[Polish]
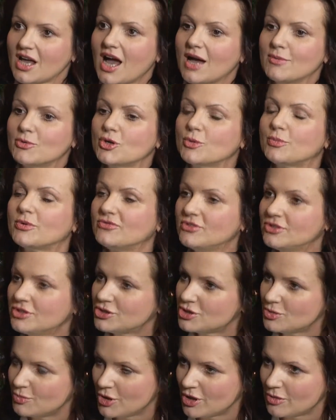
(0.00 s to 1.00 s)
A my nie
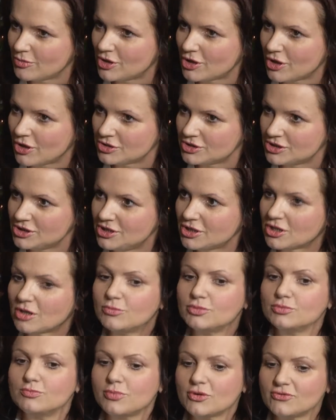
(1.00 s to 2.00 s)
powinniśmy ją chronić, tylko
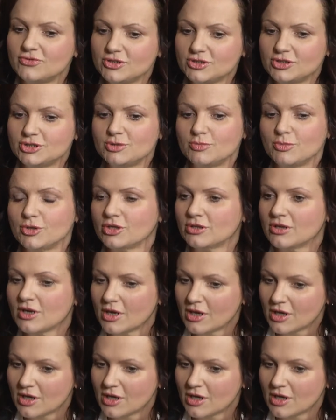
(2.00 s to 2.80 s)
powinniśmy